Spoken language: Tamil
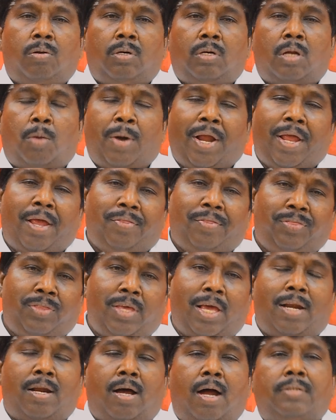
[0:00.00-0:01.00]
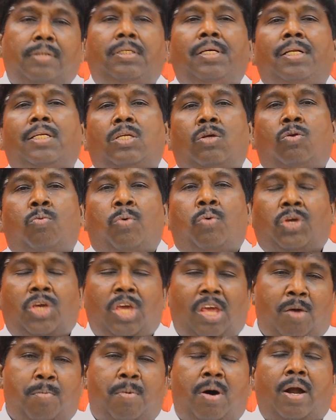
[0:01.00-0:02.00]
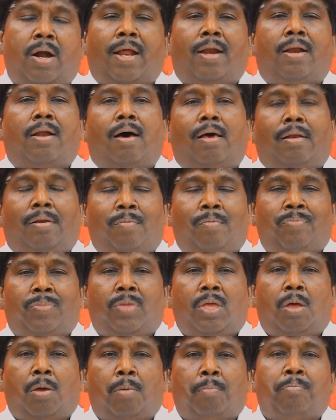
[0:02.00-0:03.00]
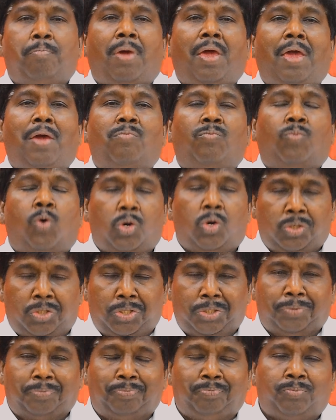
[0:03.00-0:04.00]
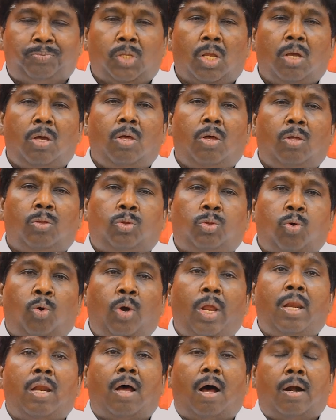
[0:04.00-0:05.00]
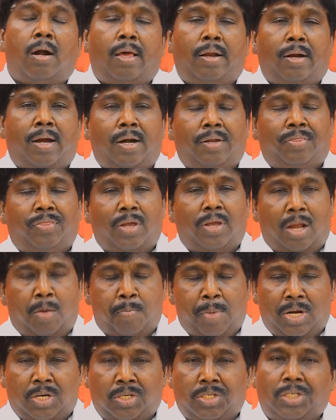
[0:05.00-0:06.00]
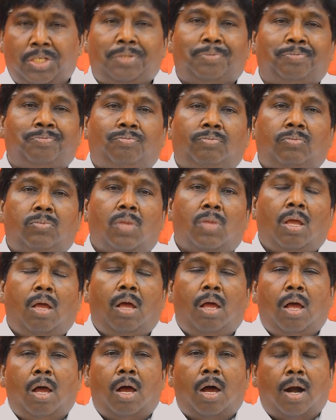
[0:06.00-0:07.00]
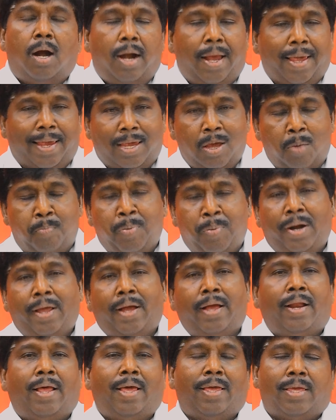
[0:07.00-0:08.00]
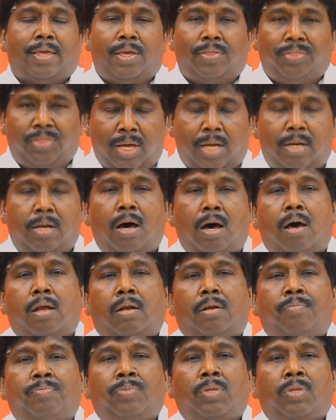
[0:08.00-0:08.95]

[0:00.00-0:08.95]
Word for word: நம்முடைய இந்திய நாட்டிற்கு முக்கியமான நாள் மே ஒன்று தொழிலாளர்கள் தினம் என்று அழைக்கப்படுகிற இந்த நாள்